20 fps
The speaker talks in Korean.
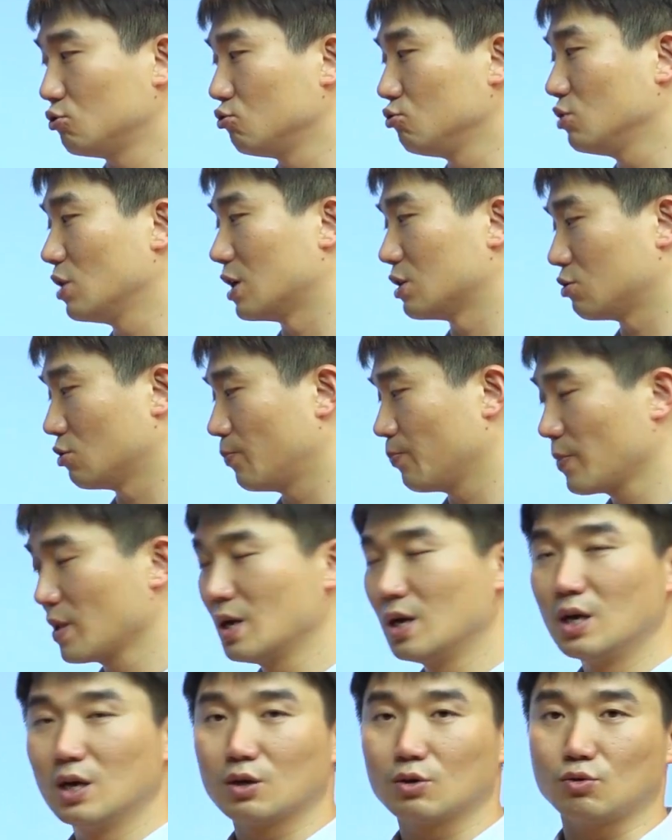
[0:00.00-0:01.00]
중요하죠.
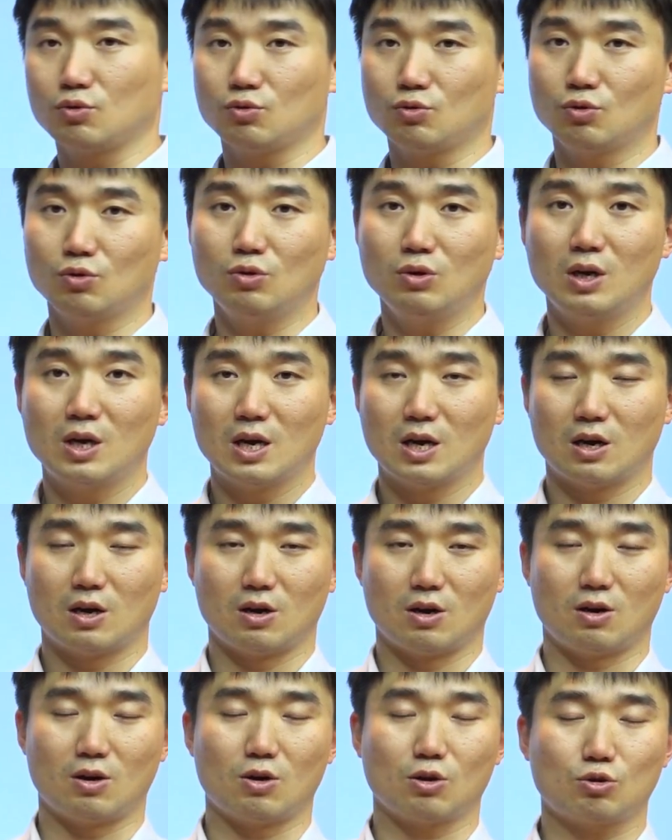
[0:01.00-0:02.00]
그리고
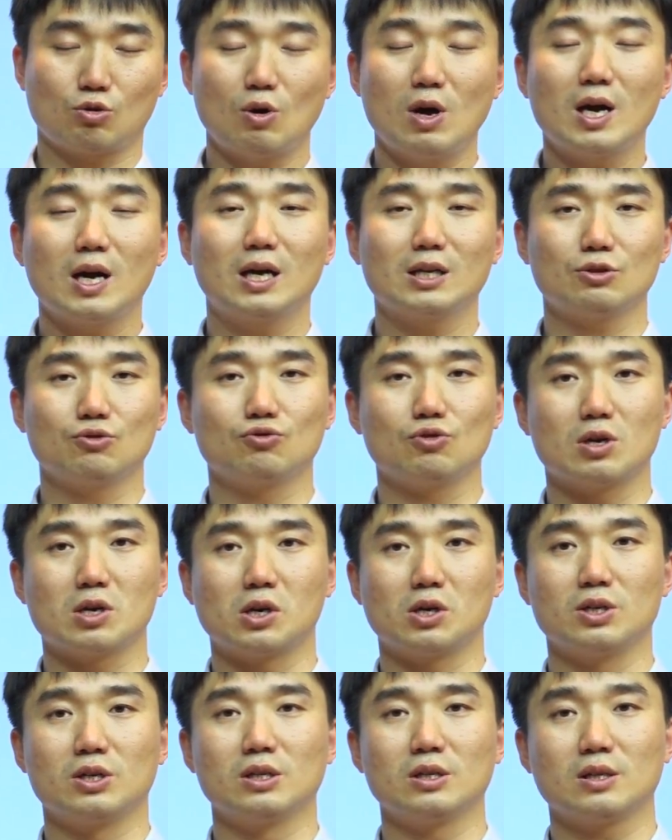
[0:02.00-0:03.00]
또 한 가지
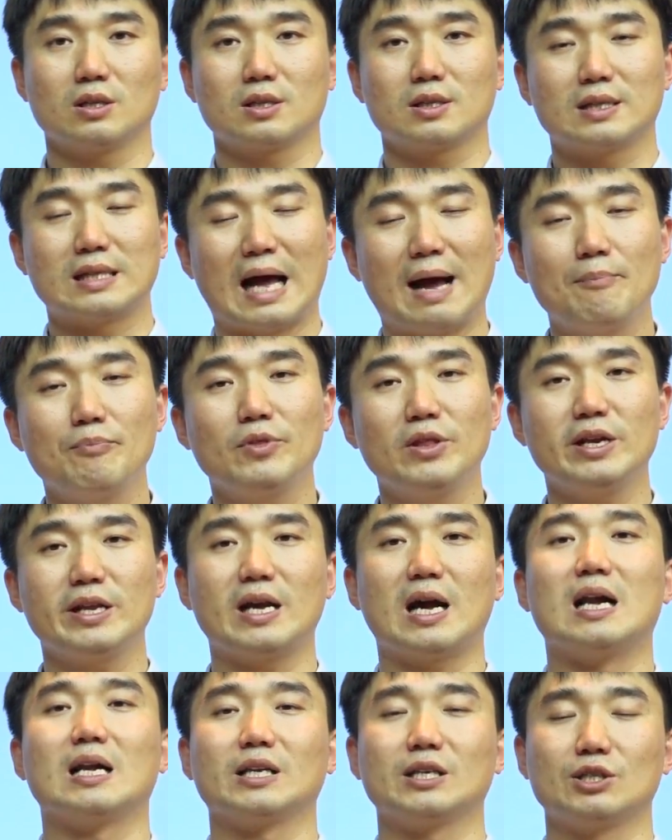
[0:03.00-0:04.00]
중요한 거는,
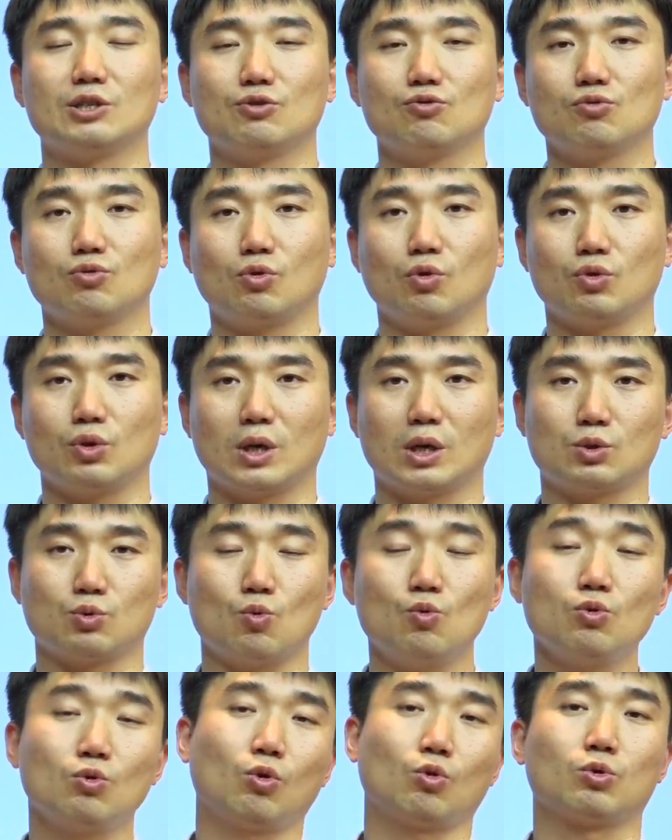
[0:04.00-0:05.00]
남들이 알기 쉬운 코드가
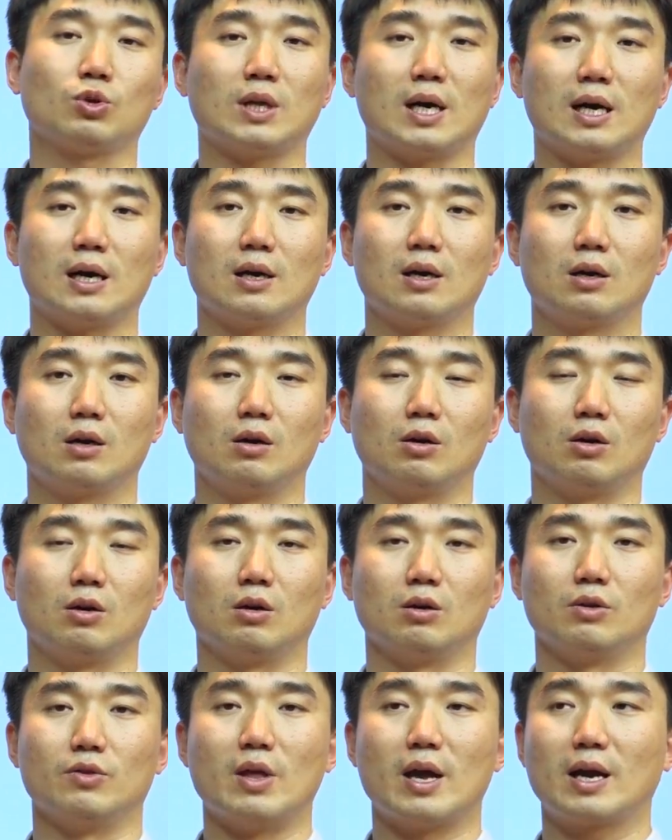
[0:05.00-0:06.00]
좋은 코드다.
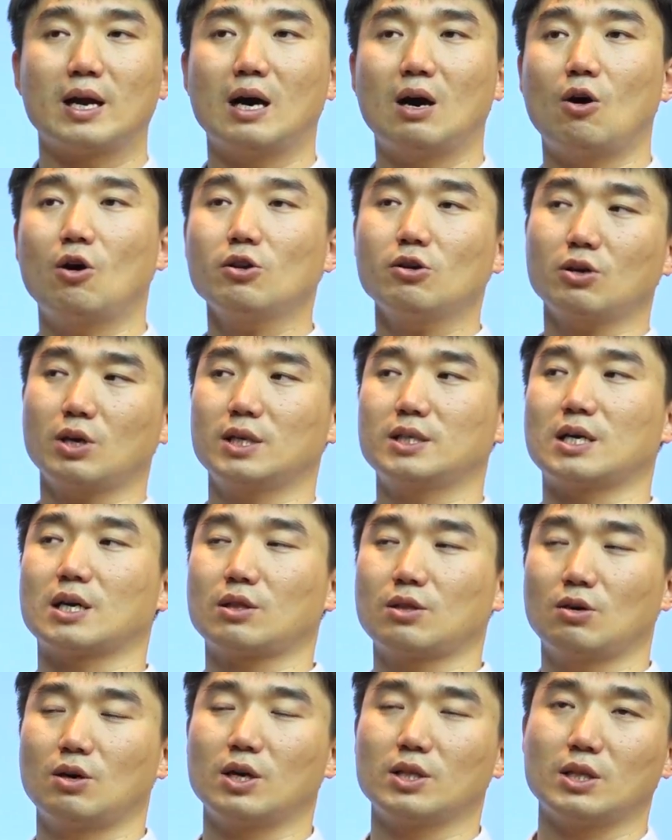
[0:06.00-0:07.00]
내가 어렵게
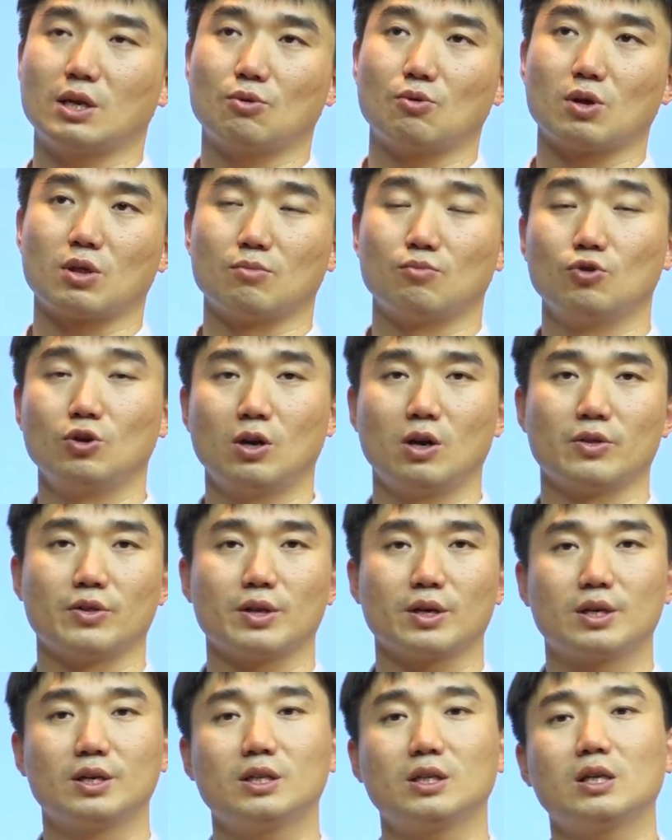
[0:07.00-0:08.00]
작성한다고 해서,
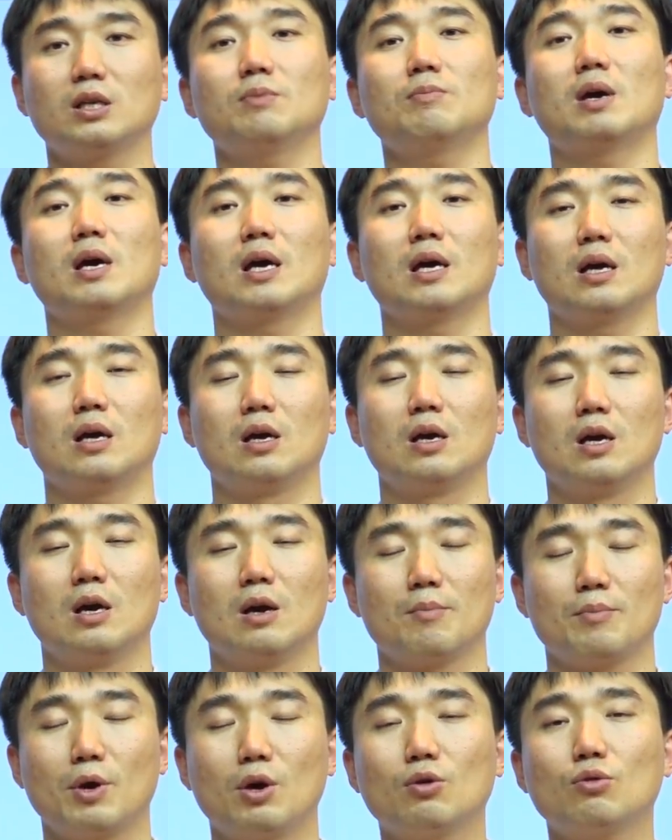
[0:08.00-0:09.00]
물론 그 팀의
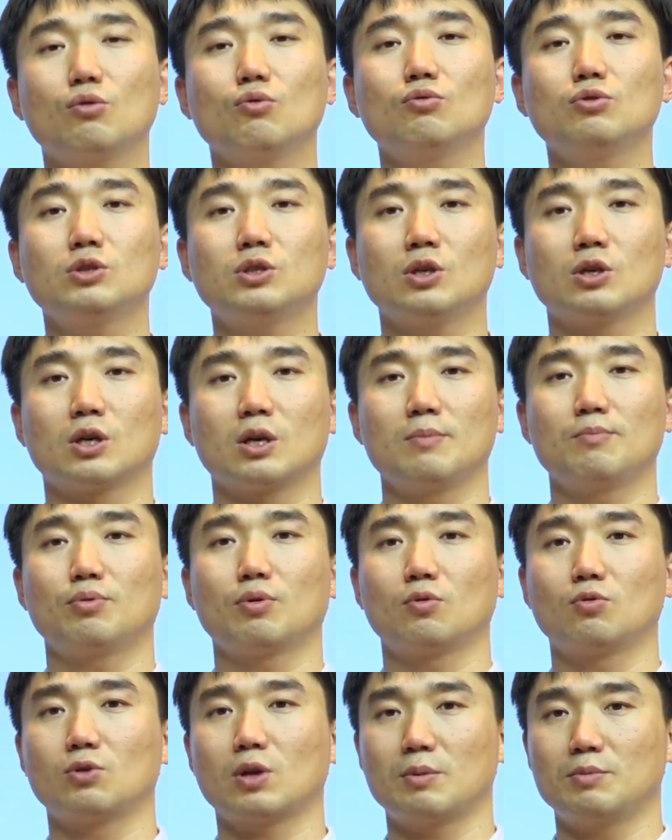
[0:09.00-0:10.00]
평균적인
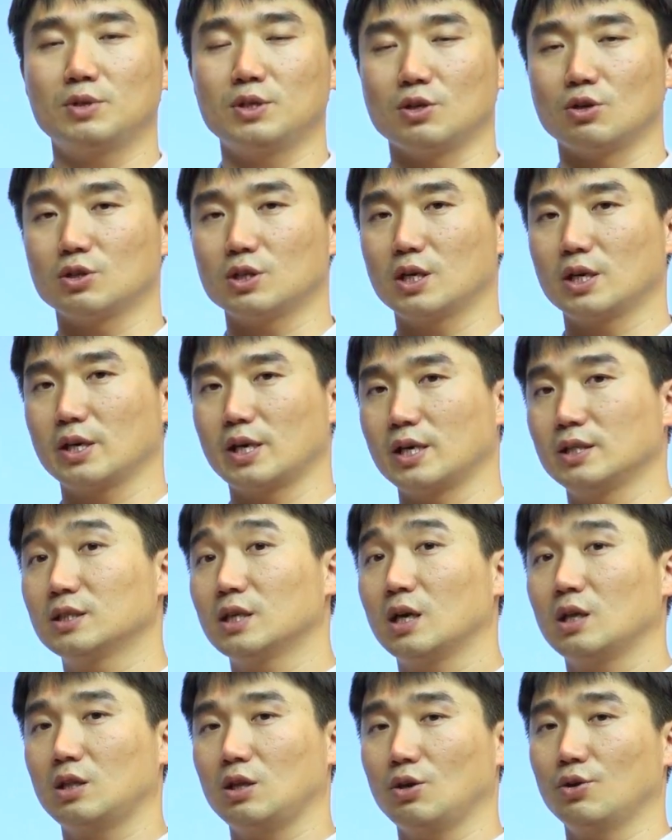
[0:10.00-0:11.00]
프로그래밍 역량이
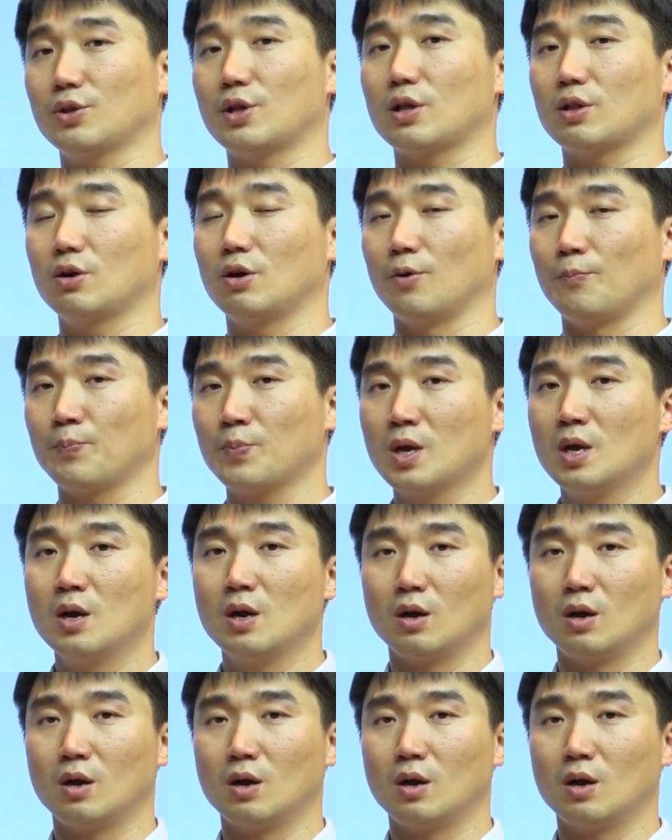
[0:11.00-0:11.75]
굉장히 뛰어나서